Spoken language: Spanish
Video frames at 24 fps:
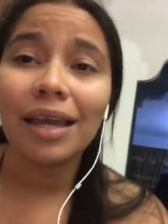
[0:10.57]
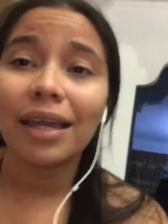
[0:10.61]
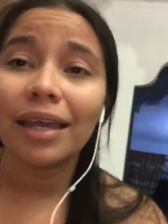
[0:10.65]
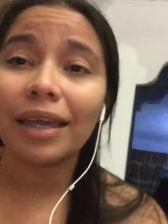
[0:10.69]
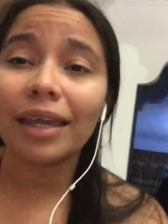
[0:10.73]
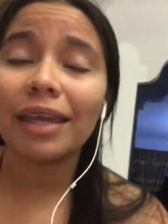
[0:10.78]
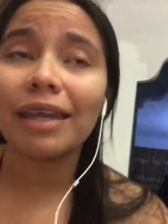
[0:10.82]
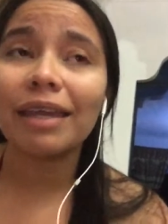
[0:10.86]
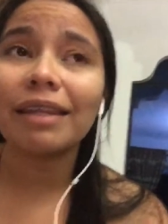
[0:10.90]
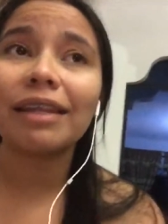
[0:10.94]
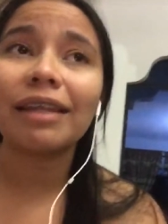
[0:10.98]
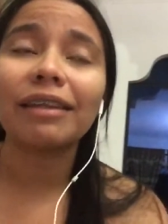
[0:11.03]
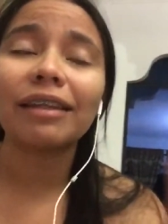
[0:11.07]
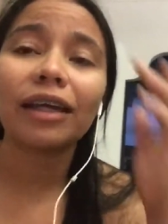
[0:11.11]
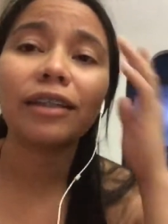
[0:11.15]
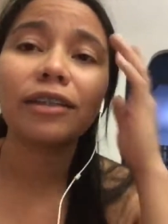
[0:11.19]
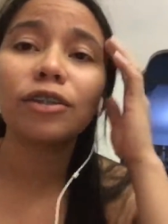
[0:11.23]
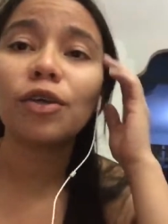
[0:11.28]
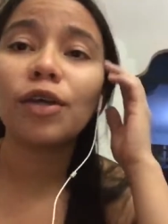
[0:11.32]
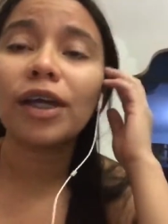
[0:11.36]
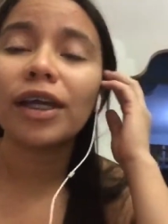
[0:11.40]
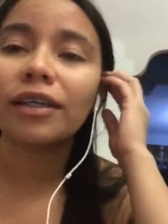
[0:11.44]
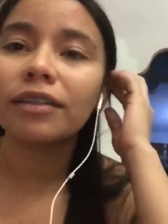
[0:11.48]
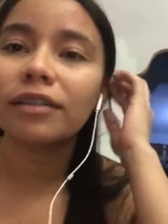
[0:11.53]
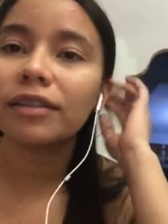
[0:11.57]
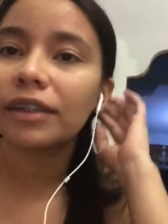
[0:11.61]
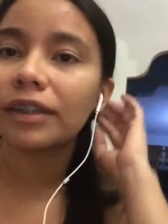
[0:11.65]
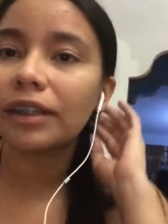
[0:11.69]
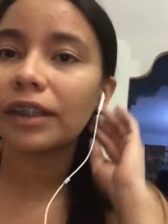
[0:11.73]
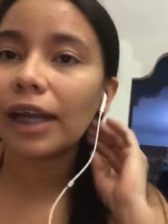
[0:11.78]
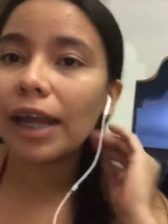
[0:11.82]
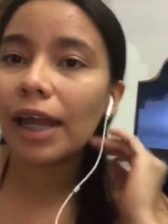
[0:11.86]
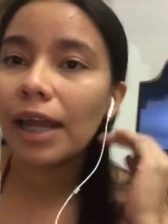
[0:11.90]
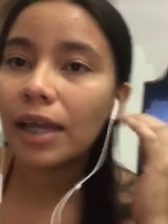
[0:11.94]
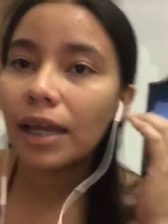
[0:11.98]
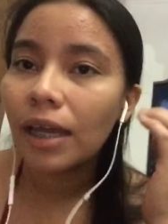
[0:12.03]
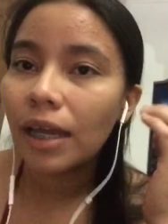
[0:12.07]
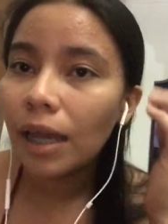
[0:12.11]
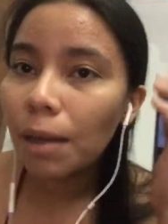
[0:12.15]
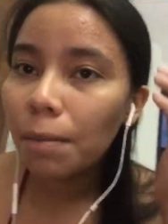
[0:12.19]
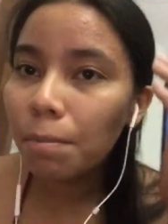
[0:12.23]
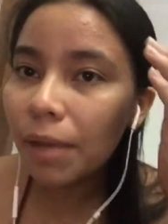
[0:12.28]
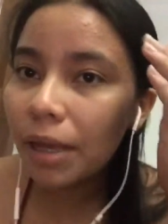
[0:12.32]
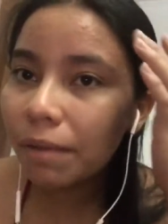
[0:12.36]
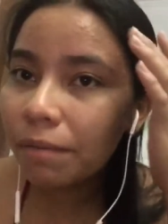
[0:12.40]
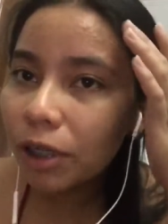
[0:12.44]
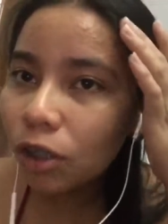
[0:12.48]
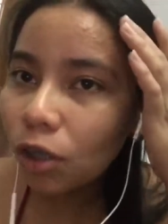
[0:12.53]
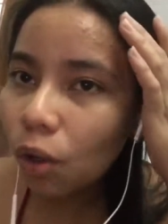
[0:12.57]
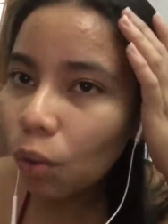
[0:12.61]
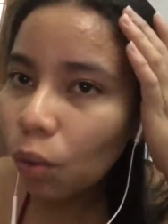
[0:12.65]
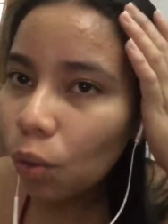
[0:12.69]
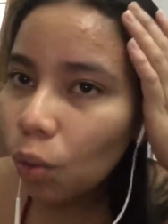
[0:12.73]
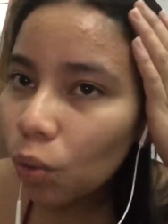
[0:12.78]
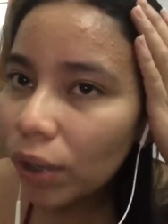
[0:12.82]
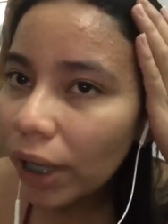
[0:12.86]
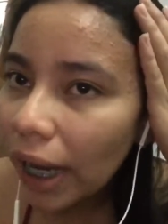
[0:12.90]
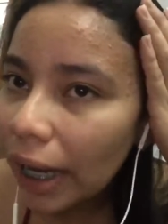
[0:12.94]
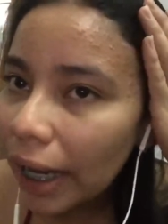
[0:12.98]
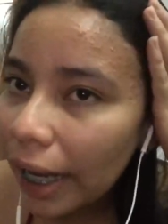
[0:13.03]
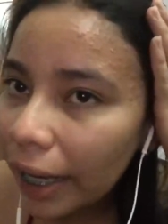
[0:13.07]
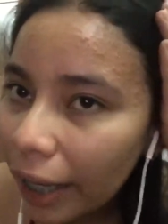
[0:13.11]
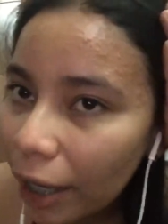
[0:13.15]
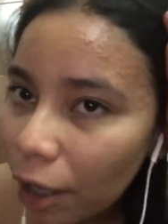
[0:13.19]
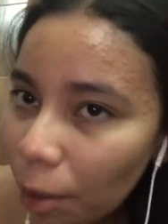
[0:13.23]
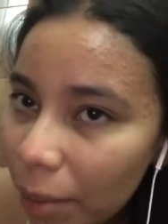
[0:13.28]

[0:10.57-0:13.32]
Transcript: y de tanto estrés me vino una alergia.